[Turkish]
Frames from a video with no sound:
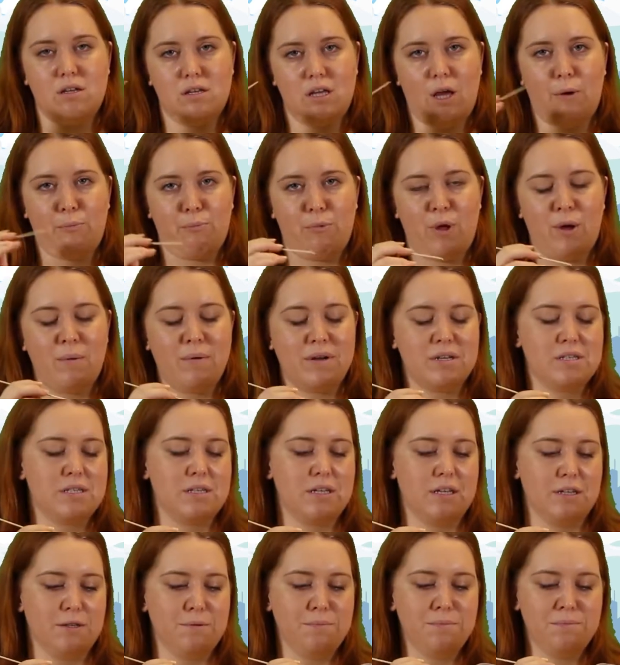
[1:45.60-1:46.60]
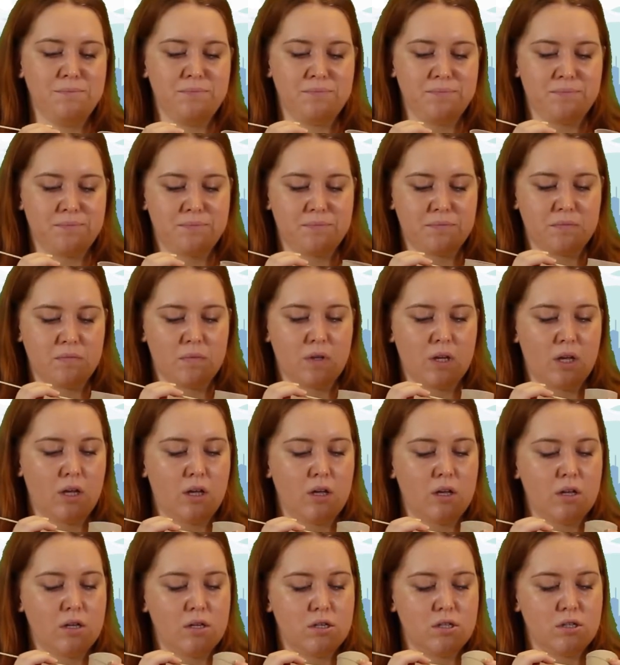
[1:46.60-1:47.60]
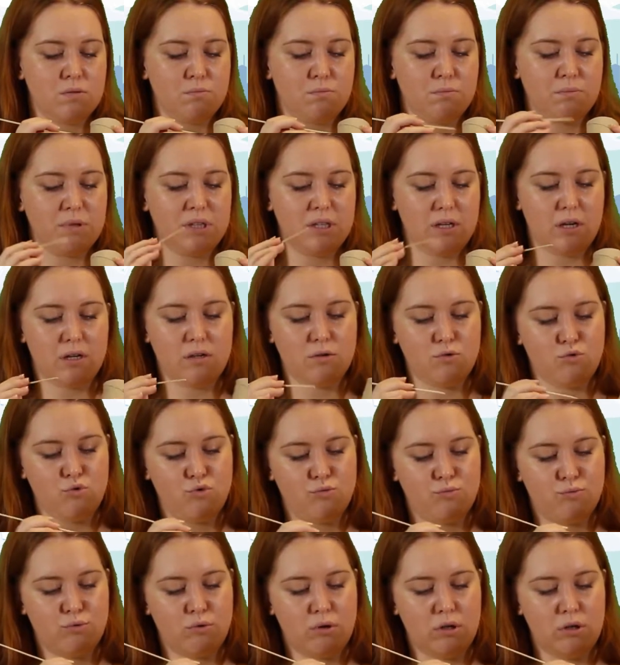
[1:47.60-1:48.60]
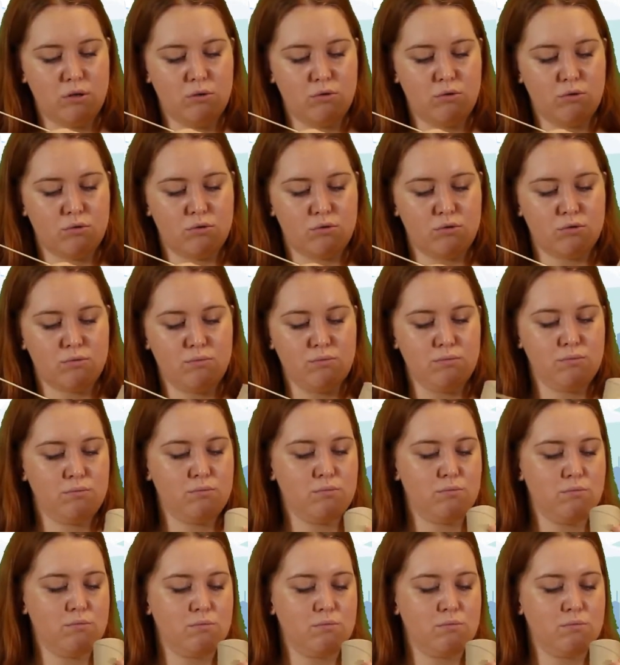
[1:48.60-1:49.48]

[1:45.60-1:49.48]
Yapmaya başlayalım. Şimdi bir tane çubuğu alıyorum.